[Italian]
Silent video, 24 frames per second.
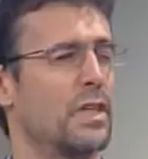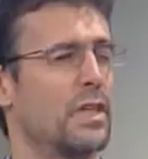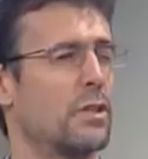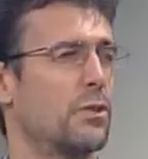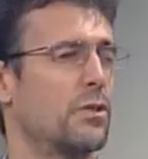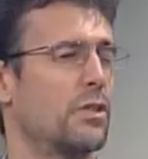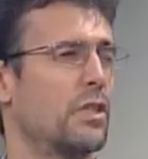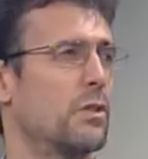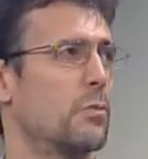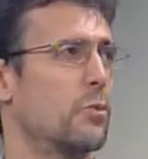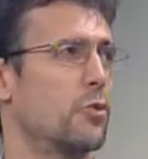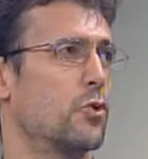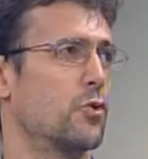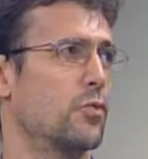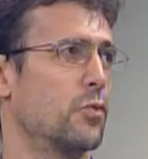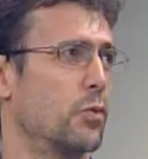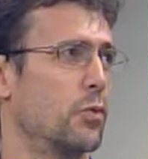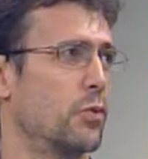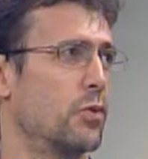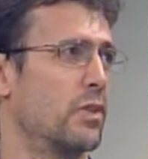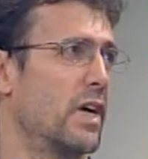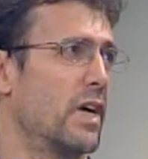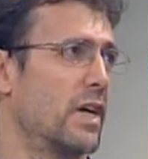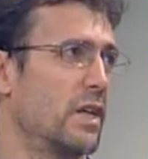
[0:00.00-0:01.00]
caso stiamo
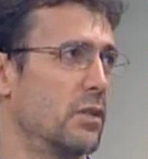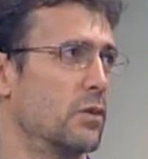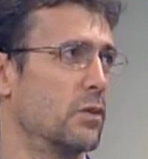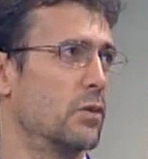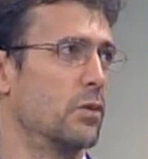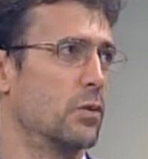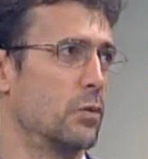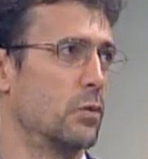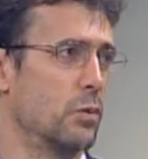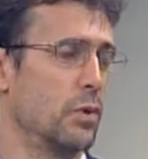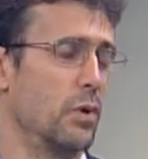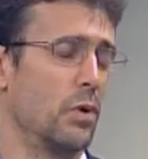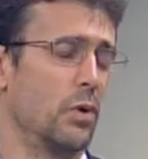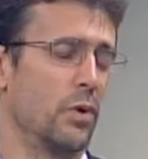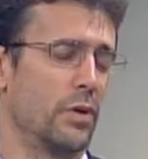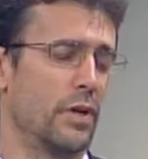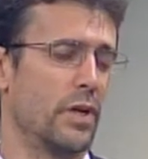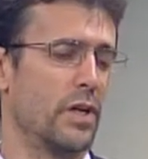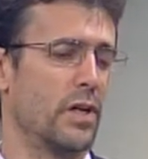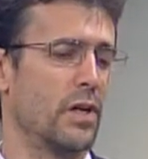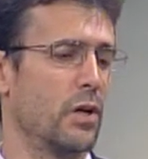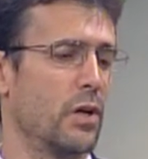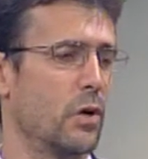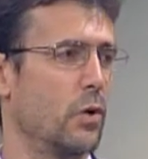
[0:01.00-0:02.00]
sfruttando quello
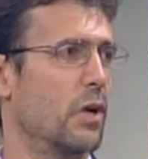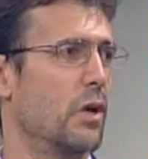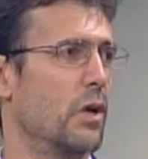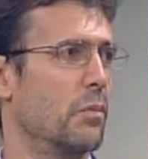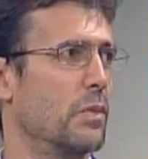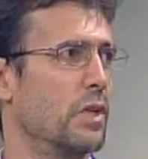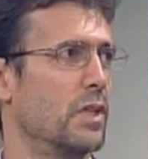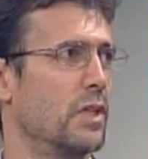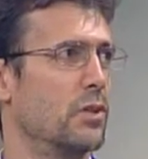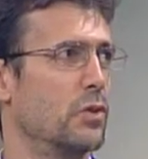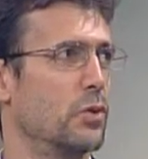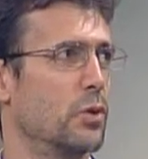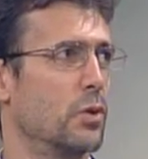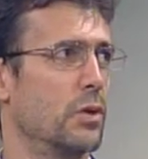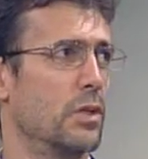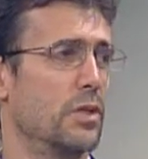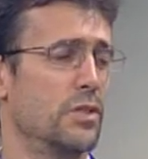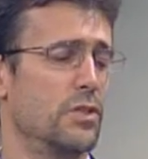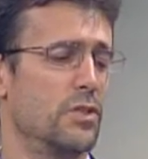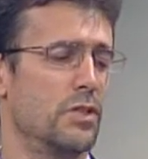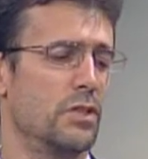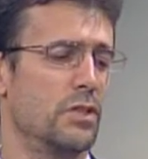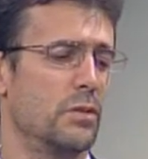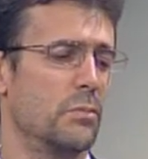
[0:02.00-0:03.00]
che il regolamento
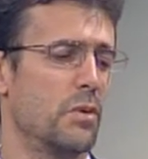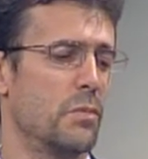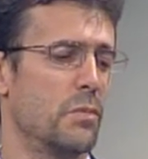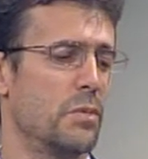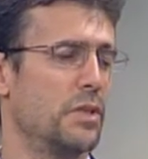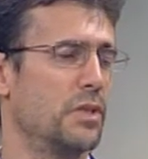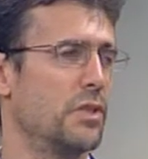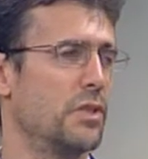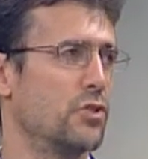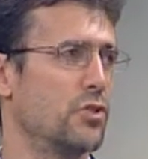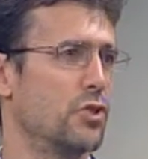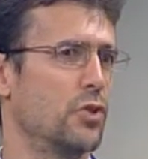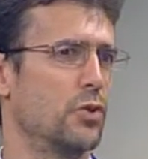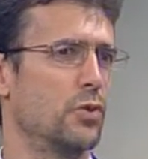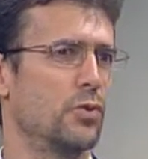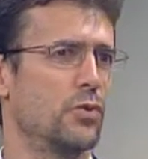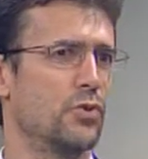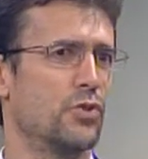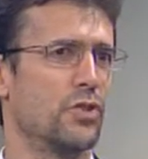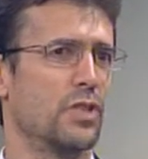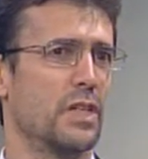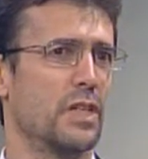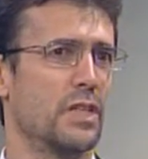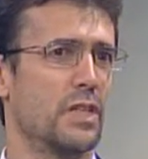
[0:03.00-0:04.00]
legittimamente ci
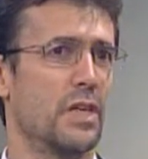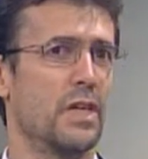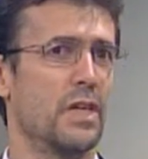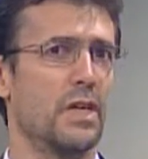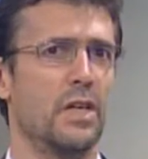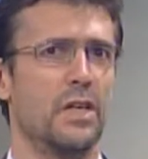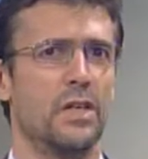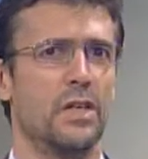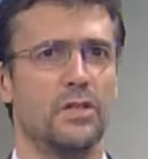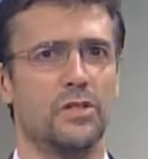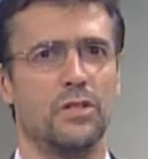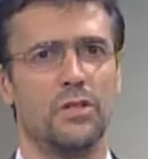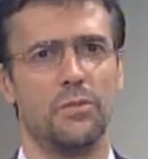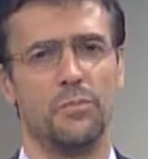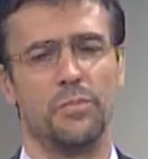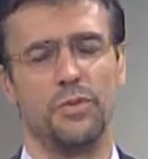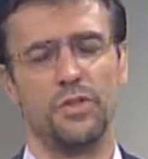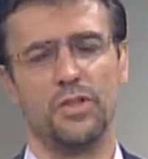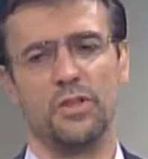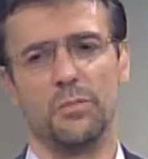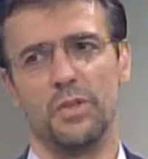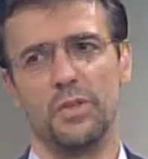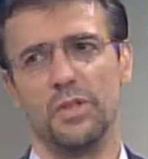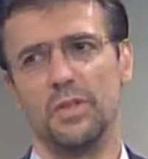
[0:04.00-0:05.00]
concede
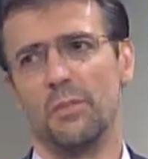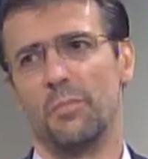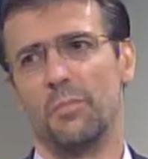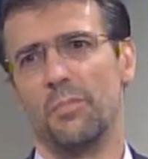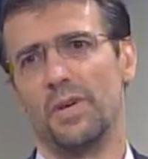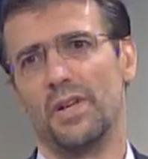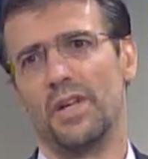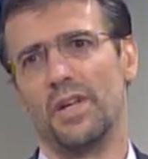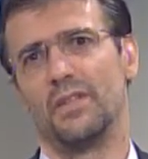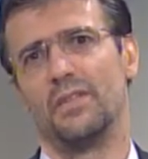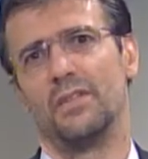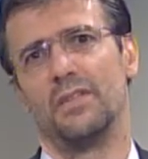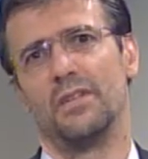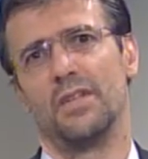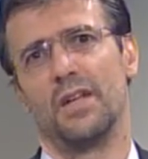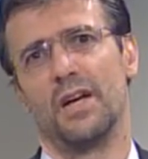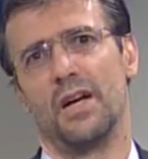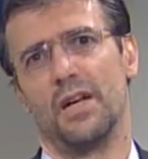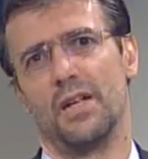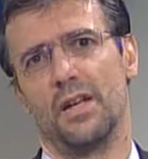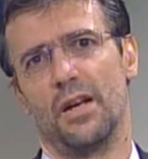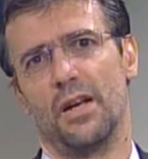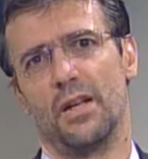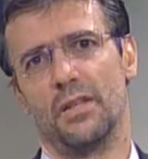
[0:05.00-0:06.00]
semplicemente per
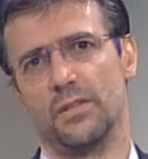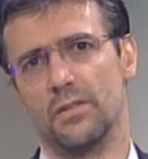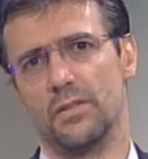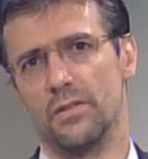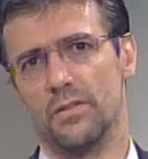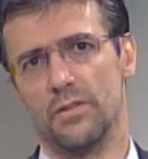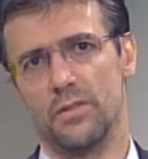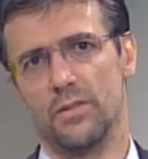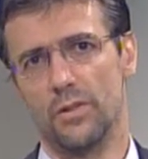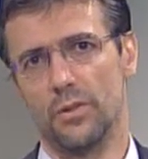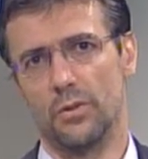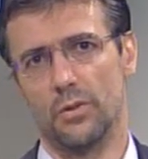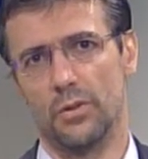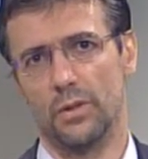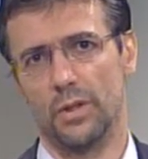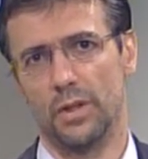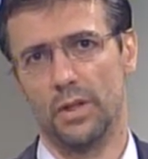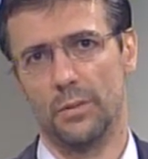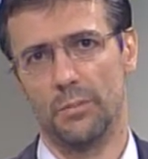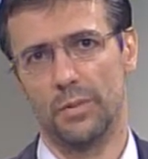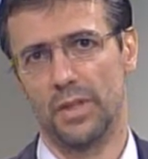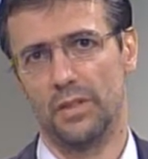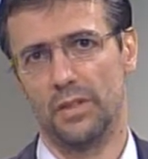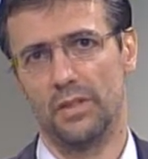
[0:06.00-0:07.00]
attirare
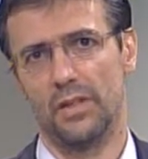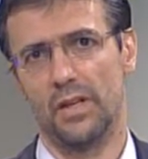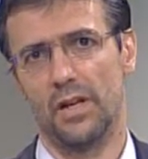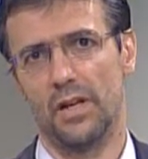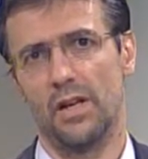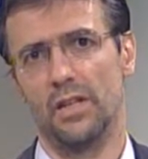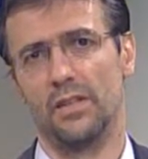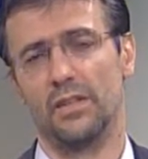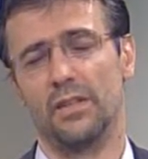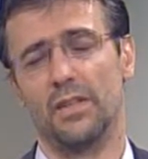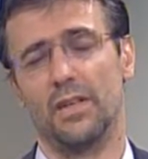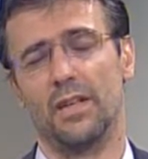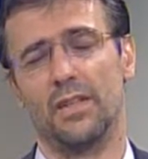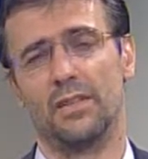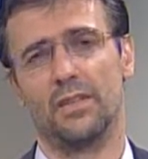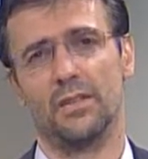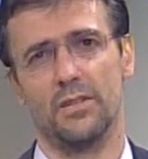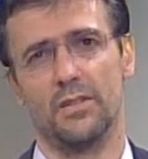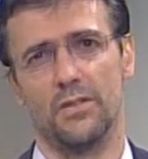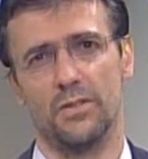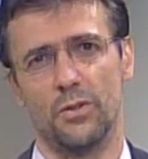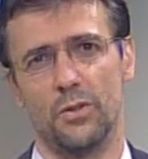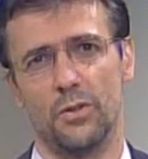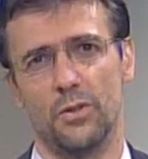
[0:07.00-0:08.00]
l'attenzione, per attirare
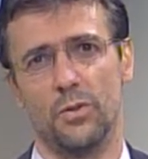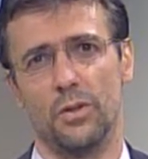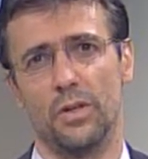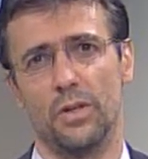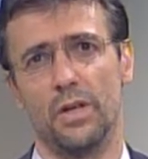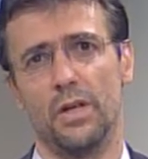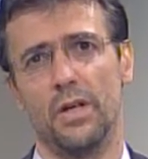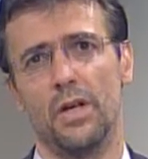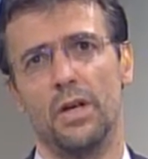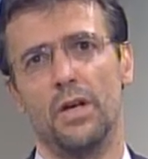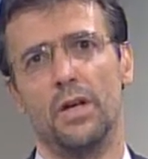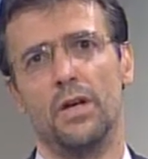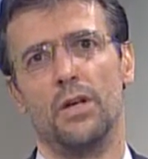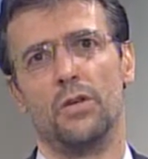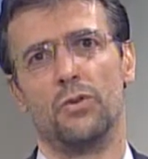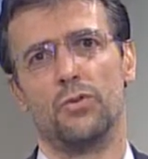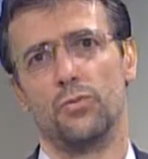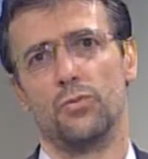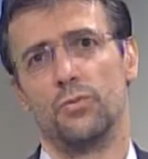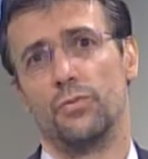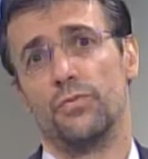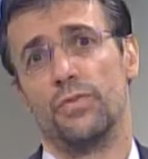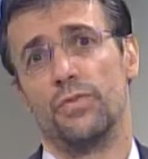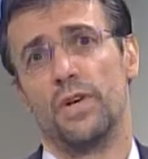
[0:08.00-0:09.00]
l'attenzione
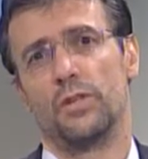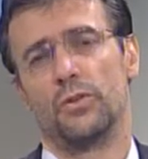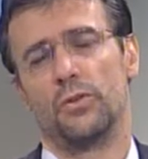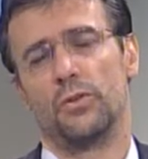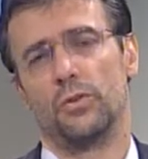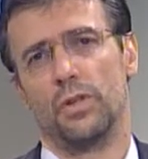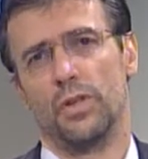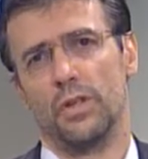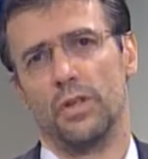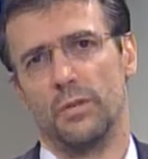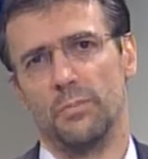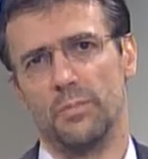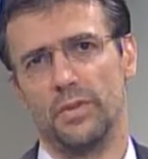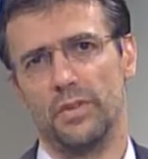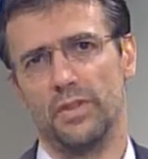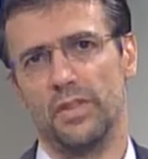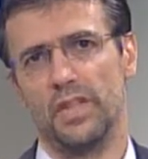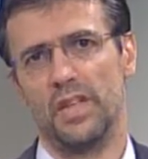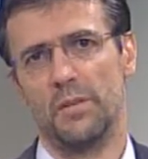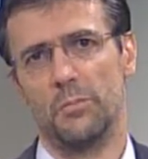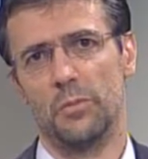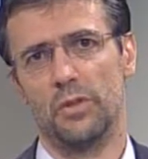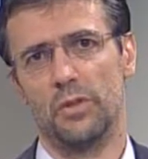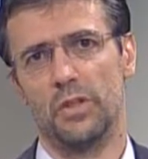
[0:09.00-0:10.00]
su un fatto che
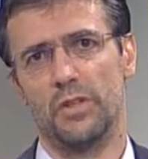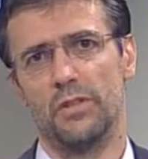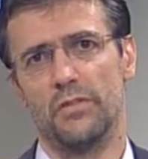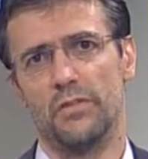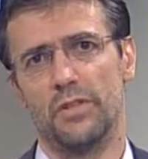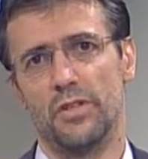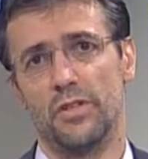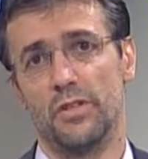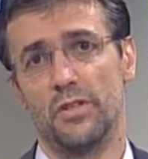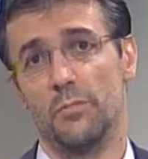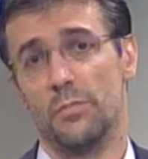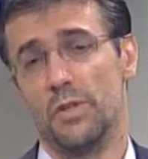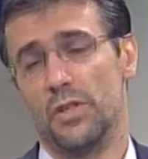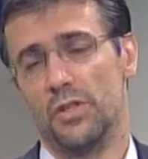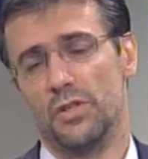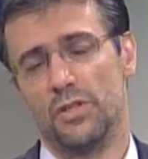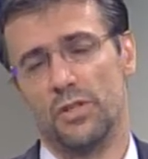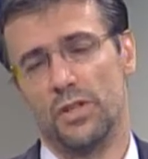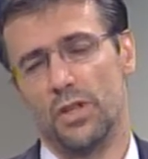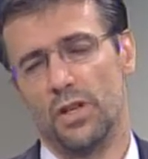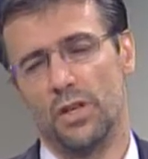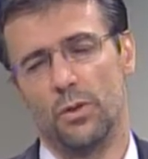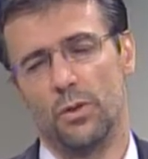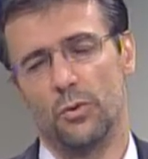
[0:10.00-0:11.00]
ripetiamo da diversi
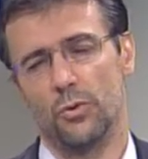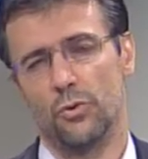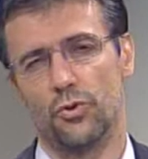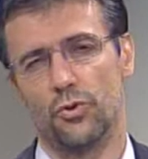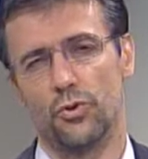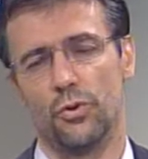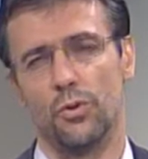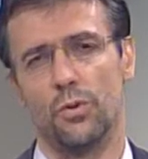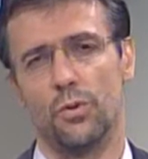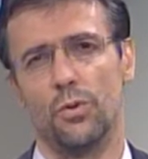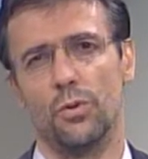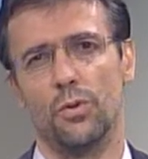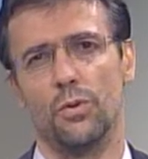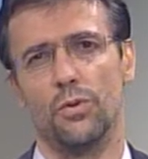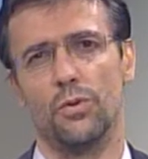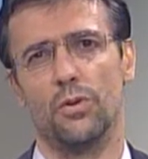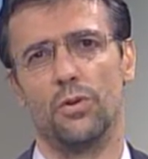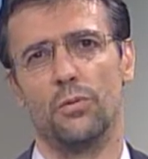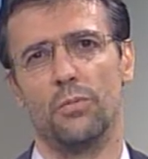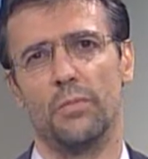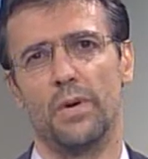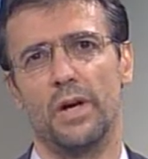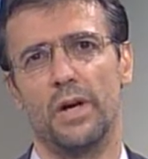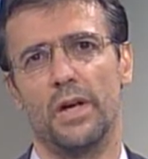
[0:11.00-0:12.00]
mesi e solo noi
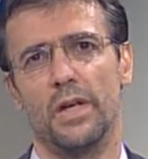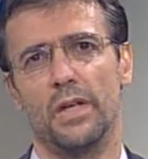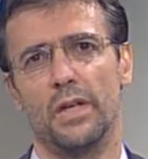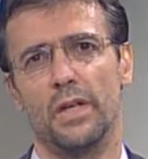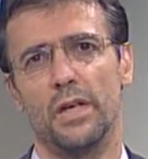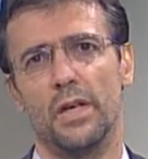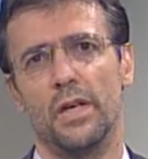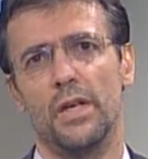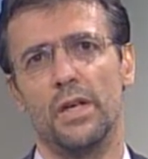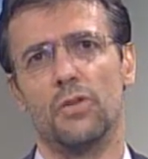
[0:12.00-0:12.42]
ormai,